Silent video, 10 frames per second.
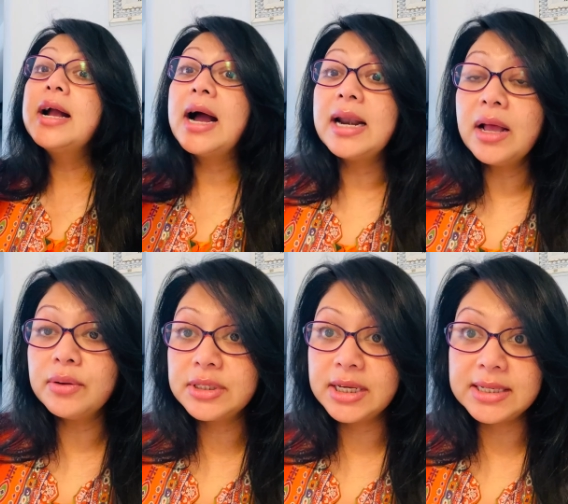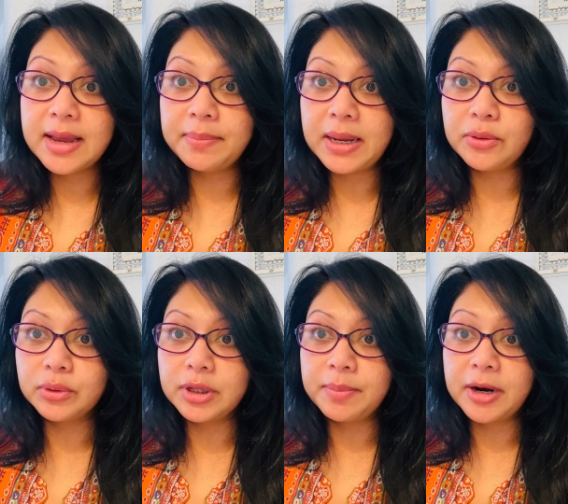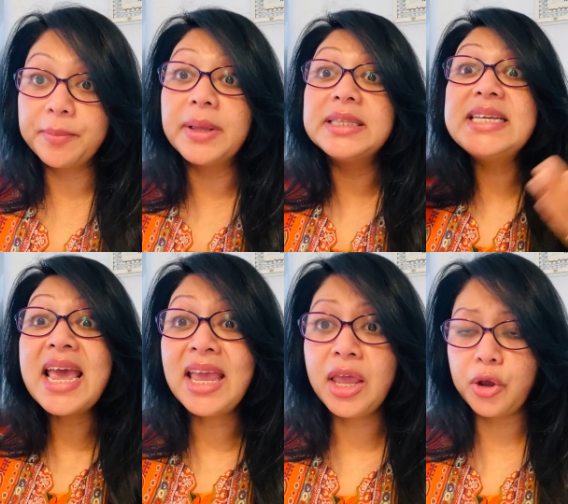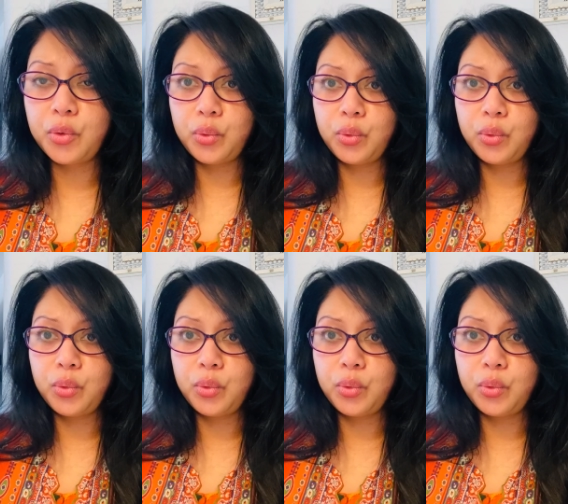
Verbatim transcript: কারা হচ্ছে এটা অ্যাপ্লাই করতে পারবে যে কেউ